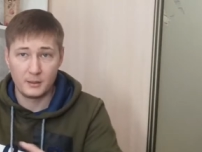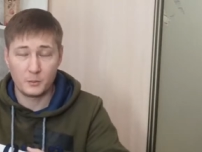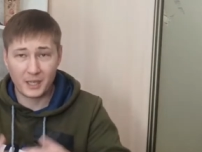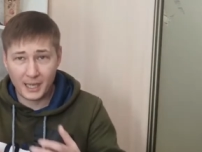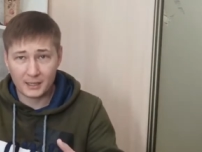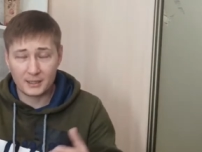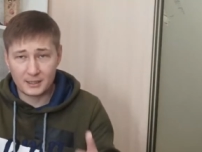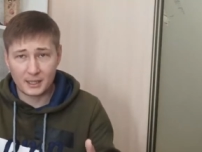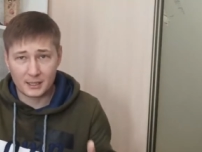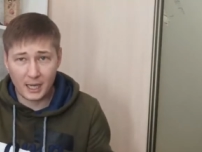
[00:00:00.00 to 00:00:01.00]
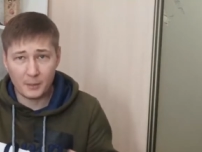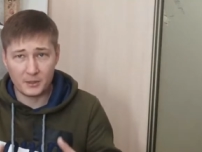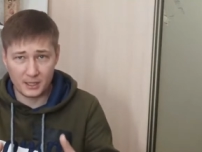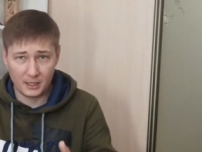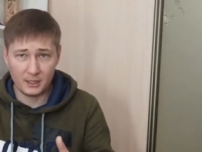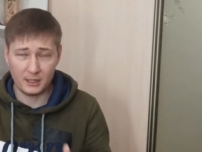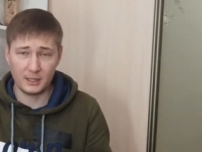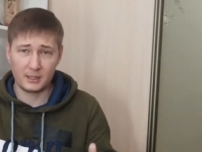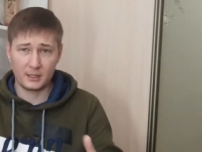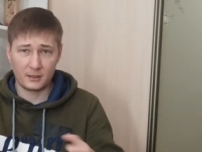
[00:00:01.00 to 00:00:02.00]
Пока ты стартап, делай
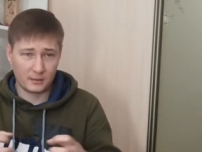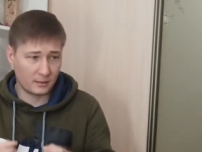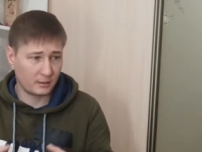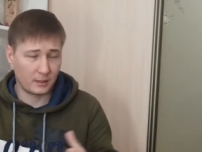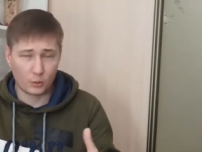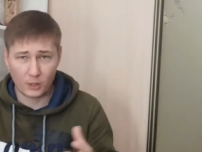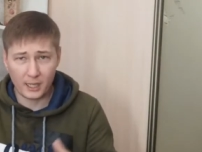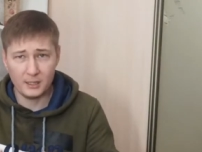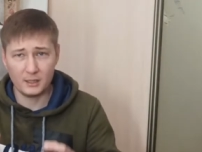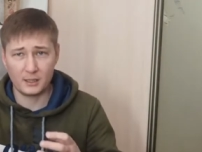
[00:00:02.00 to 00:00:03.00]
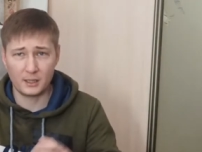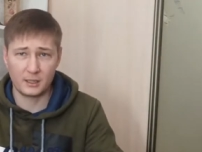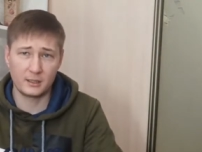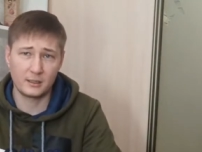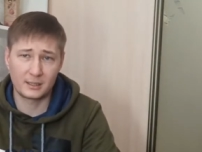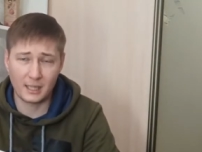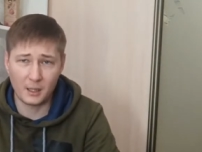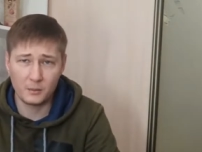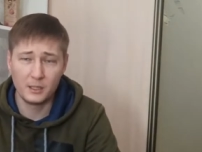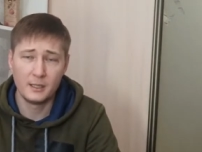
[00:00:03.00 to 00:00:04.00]
это э, аккуратненько,
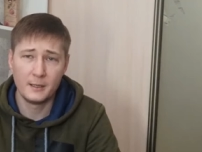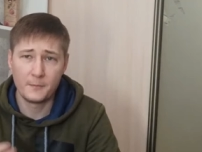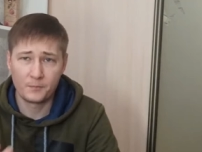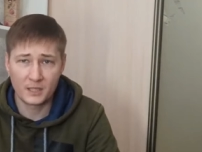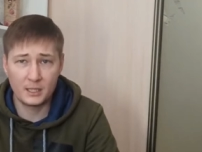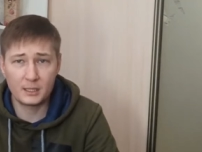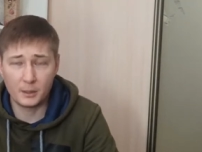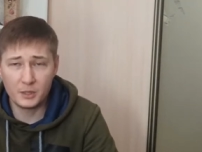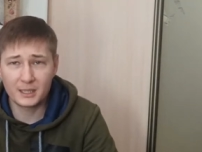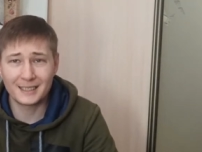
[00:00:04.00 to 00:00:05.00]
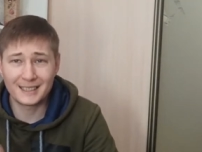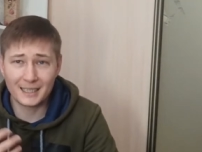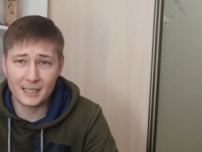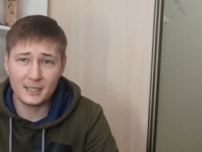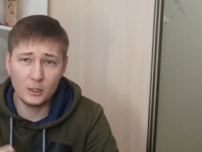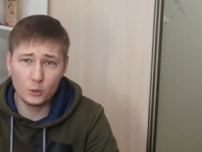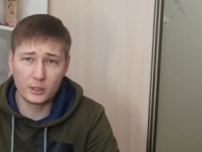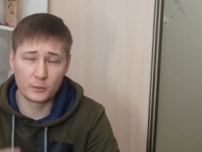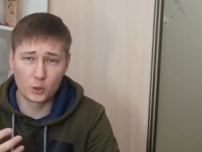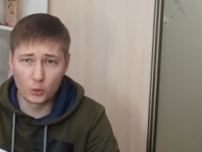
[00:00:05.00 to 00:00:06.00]
сам, тихо, мирно, доноси
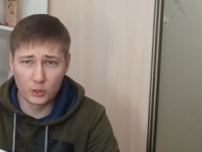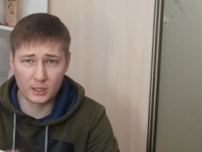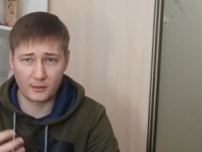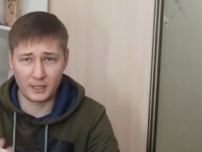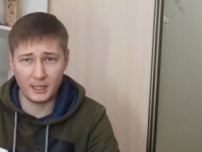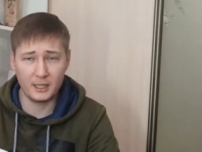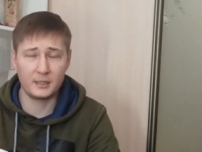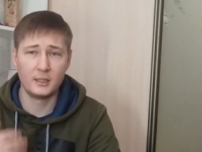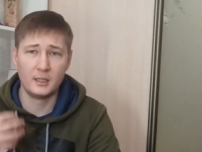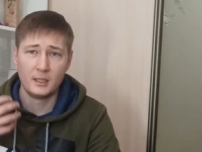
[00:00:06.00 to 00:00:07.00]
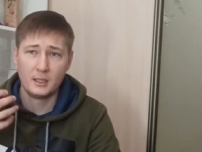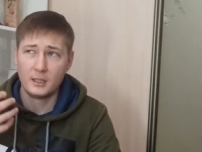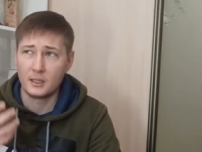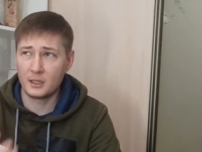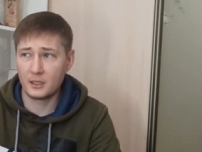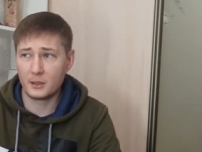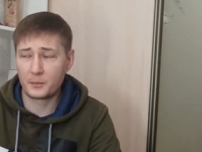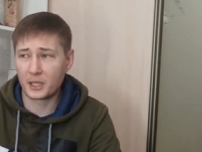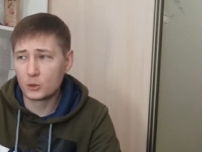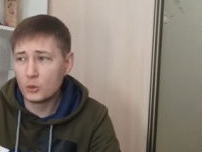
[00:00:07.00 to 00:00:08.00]
людям суть своей э,
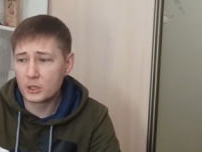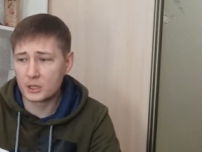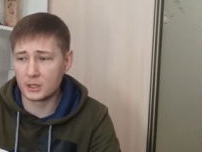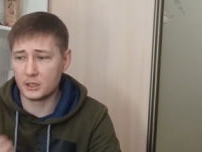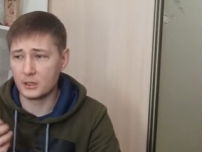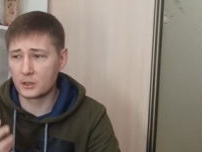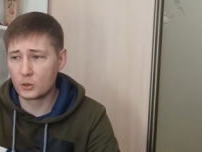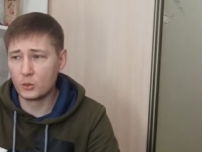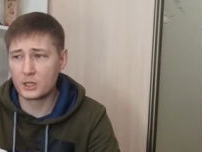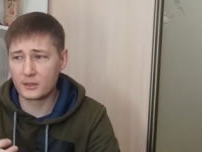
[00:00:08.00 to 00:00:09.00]
продукции, суть